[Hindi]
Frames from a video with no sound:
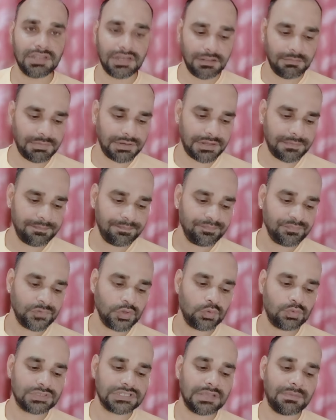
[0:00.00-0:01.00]
थ्री
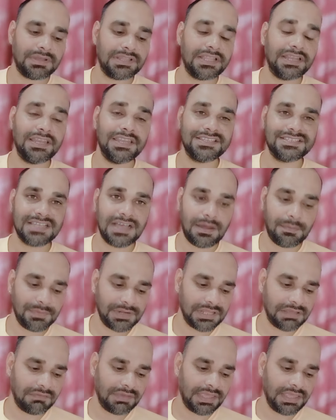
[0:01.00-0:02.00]
पर उसके बाद है
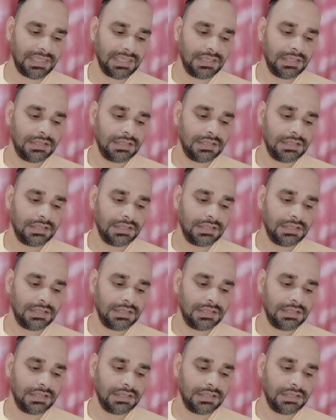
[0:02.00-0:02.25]
निज़ाम टी वी